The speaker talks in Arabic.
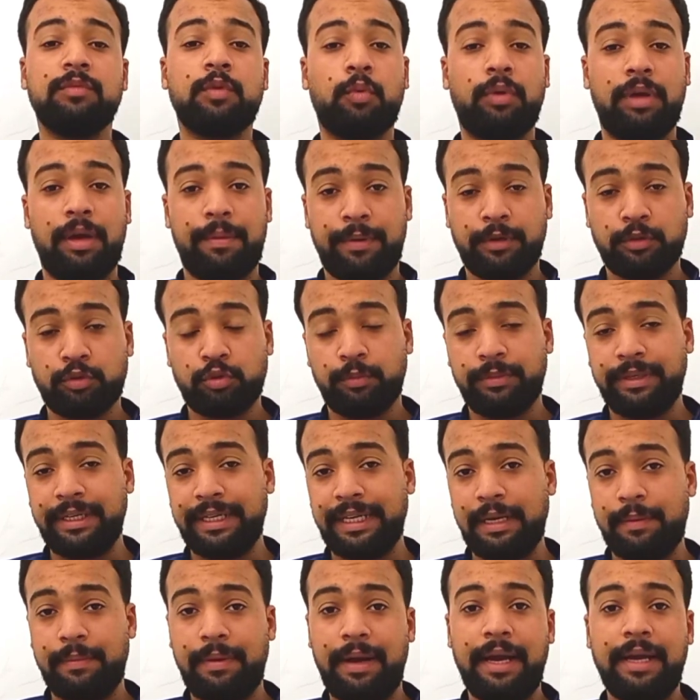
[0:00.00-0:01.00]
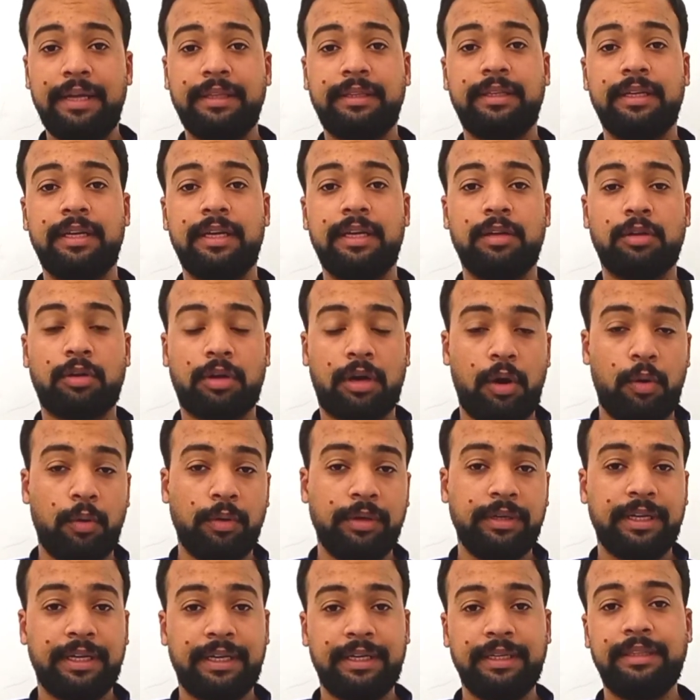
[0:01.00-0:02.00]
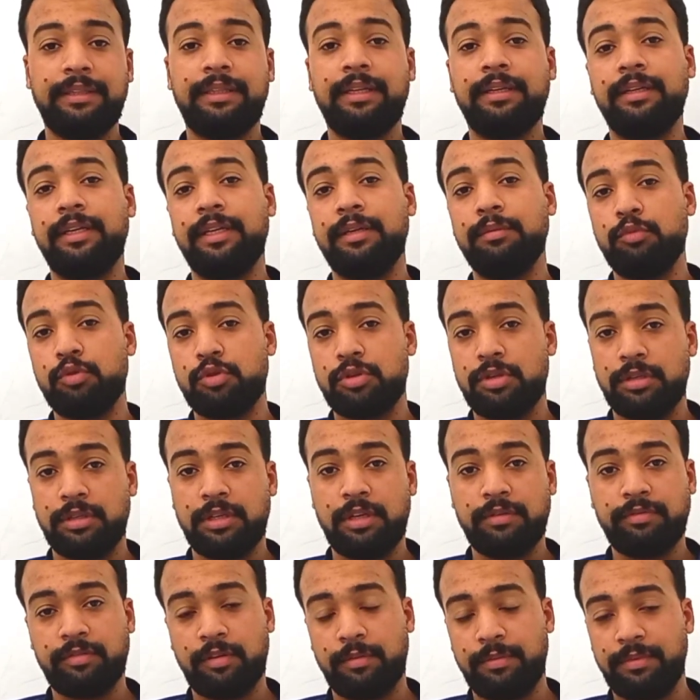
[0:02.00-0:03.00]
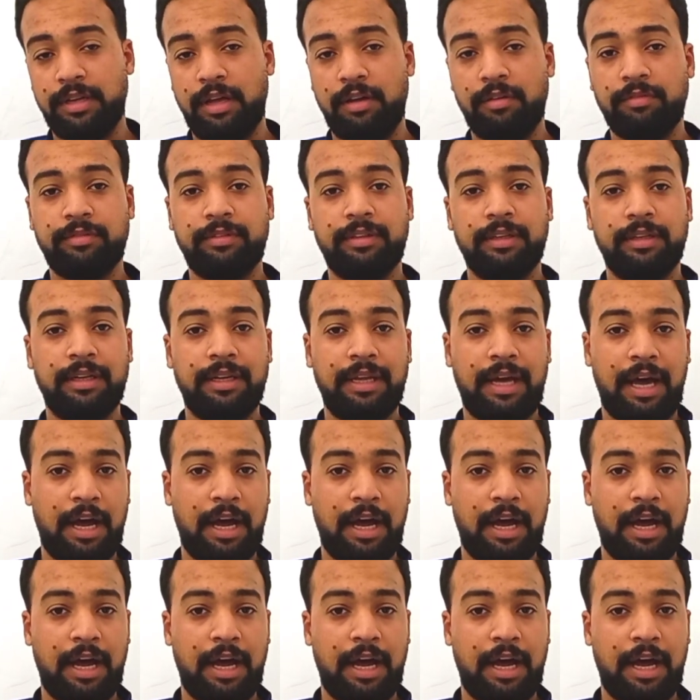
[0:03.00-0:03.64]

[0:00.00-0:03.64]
وهي برضو من الجامعات القوية جدا المصنفة من أفضل